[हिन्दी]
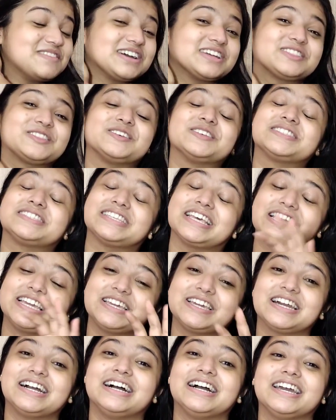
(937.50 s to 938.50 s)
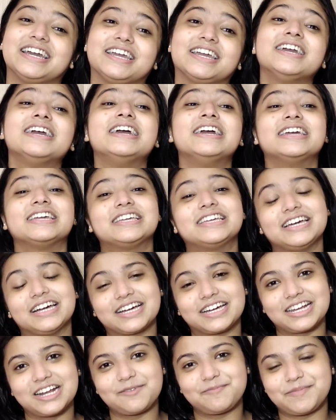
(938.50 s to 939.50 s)
ये बात तो सही कहा है कि
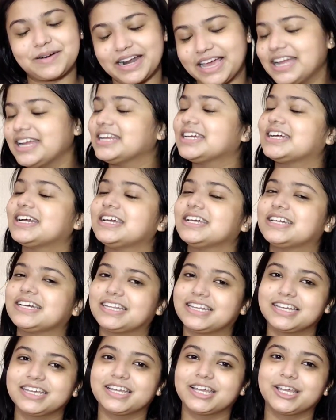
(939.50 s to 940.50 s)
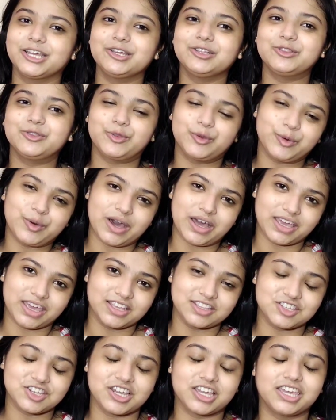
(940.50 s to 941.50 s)
अगर आप पढ़ाई लिखाई करेंगे तो
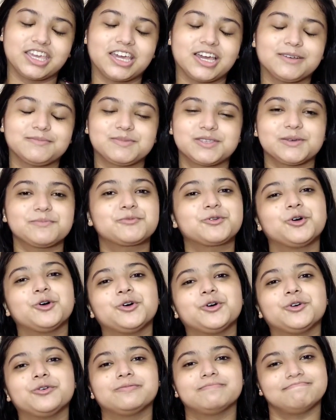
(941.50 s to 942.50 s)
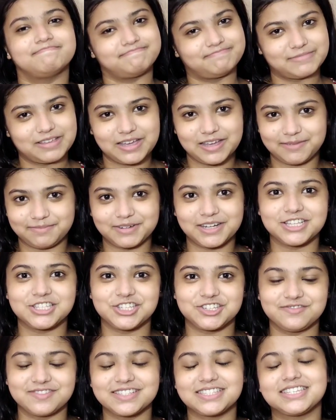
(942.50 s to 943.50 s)
आगे जाके आप सबको अपना
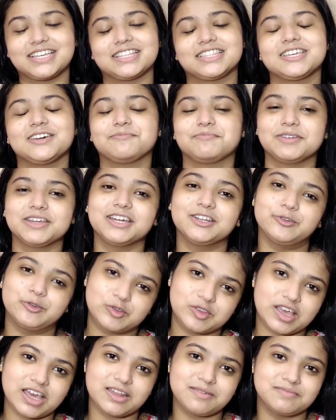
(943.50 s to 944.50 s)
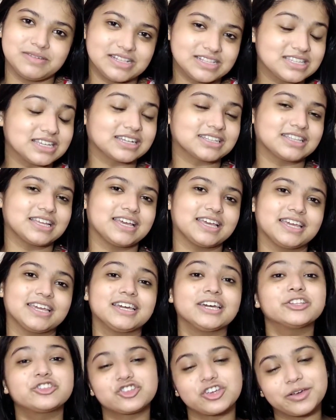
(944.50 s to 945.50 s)
जीवन साथी अपने अनुसार मिल सकता
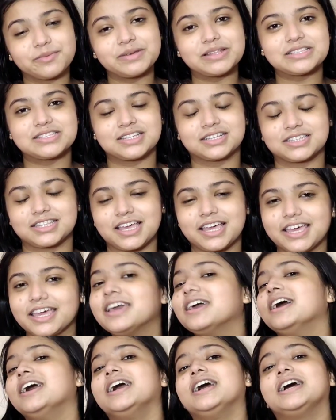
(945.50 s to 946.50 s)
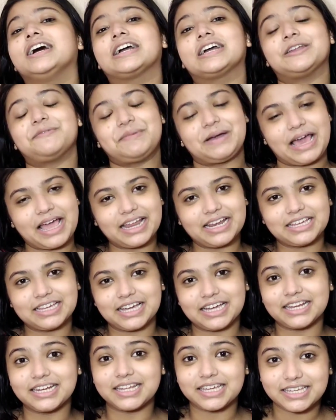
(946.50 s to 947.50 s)
है अच्छा मिल सकता है अगर पढ़ाई
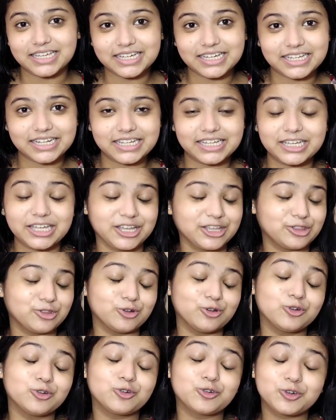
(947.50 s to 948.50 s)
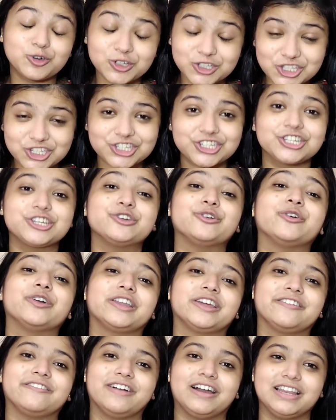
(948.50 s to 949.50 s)
लिखाई नहीं करेंगे तो कुछ भी
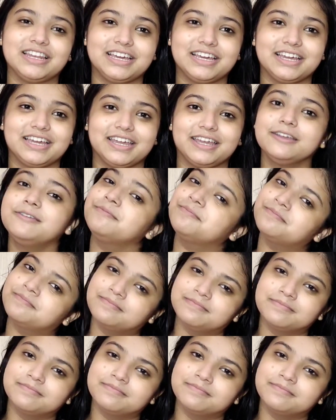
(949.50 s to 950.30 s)
होने वाला है